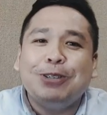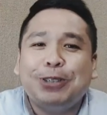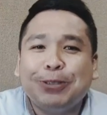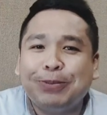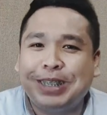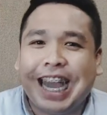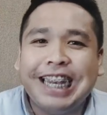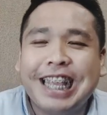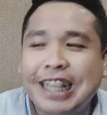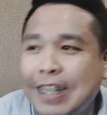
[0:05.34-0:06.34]
YouTube
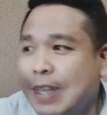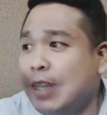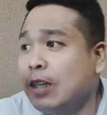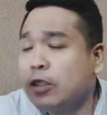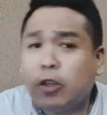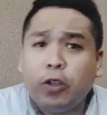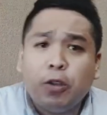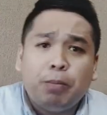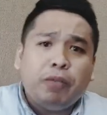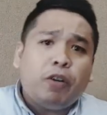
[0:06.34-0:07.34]
channel. So
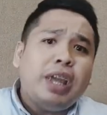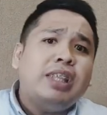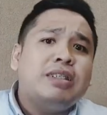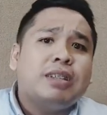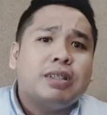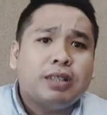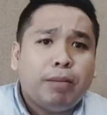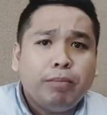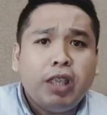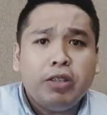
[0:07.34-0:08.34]
yun, before I discuss
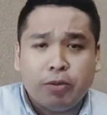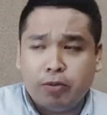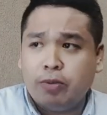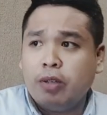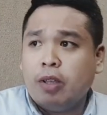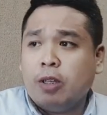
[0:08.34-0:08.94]
something new,